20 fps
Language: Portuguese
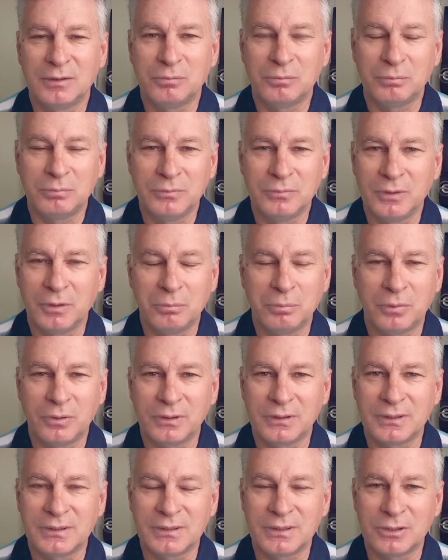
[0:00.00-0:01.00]
Não, não
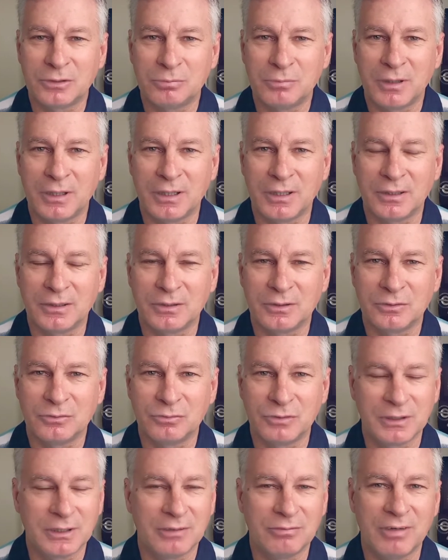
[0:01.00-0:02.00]
pode ser uma
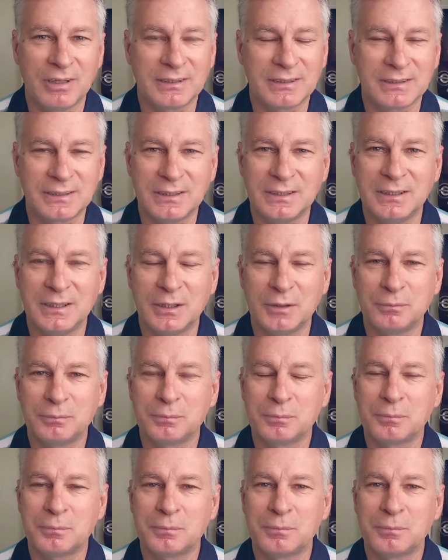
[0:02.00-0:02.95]
vida vazia,